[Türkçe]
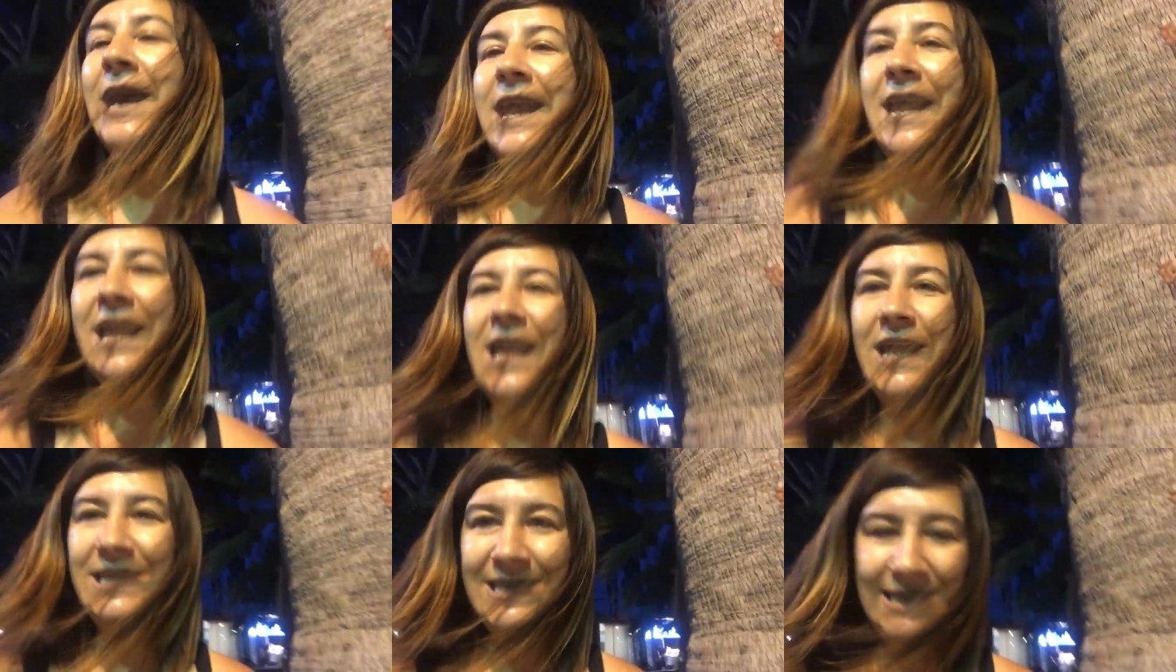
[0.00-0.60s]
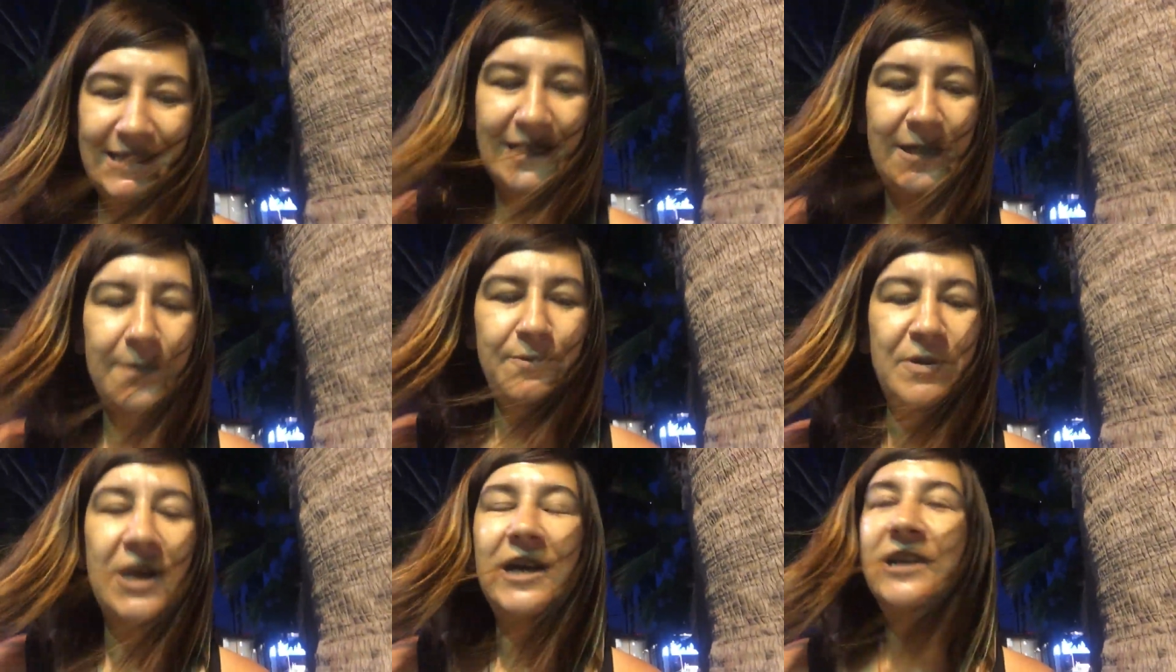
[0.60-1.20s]
e,
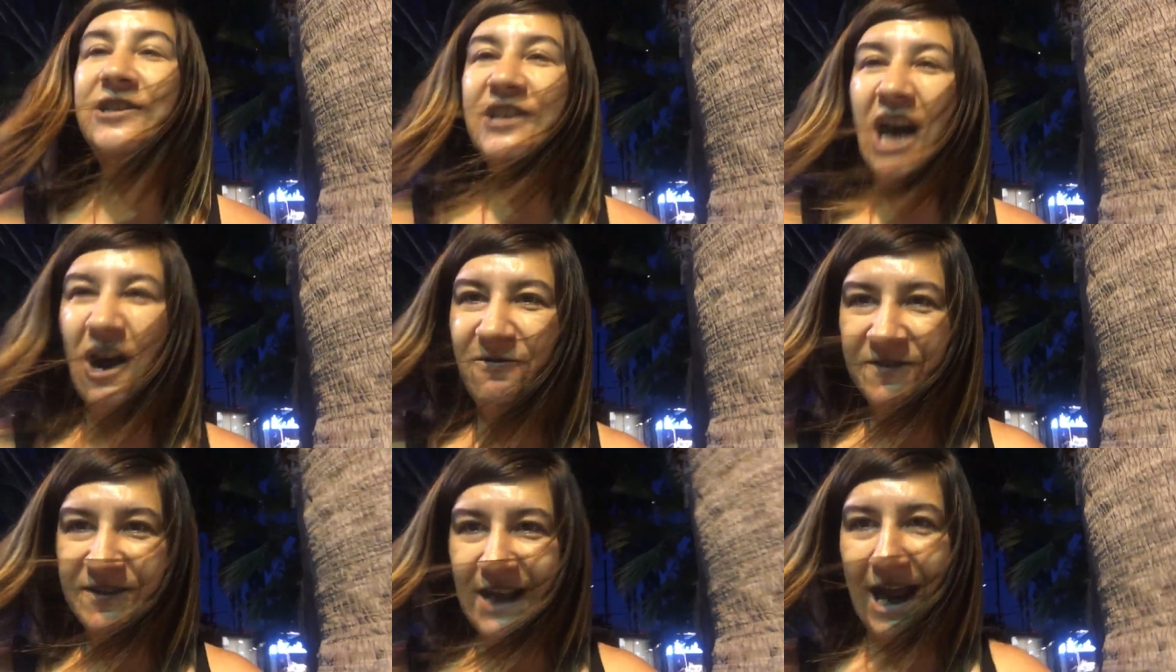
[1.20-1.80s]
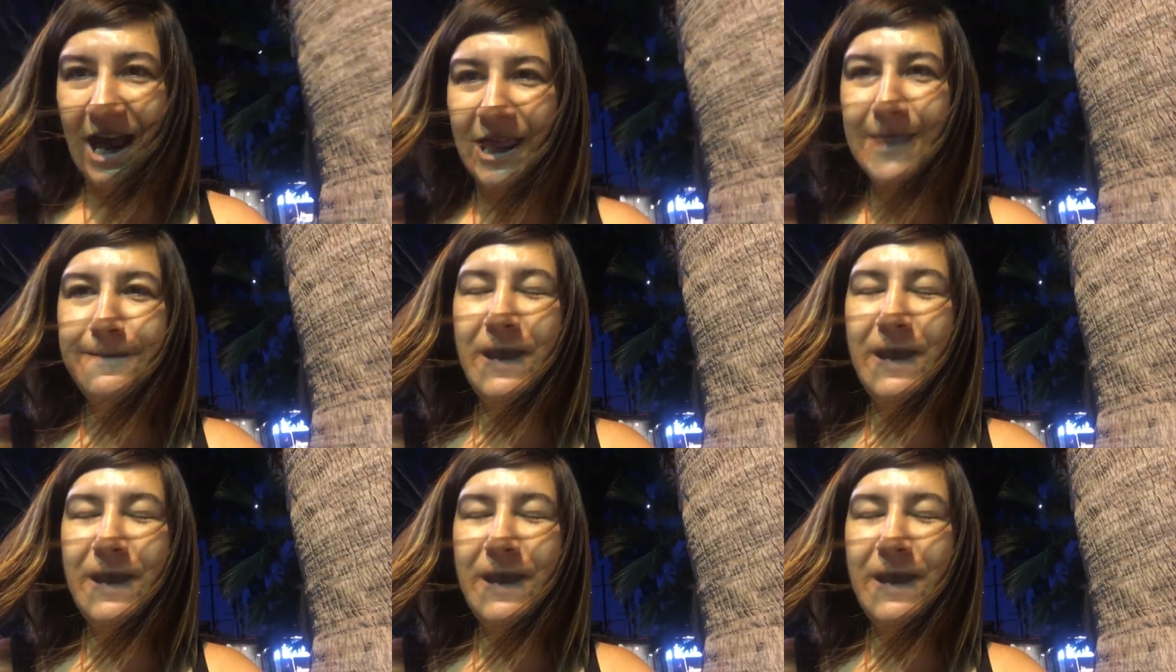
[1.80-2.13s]
gidip raftan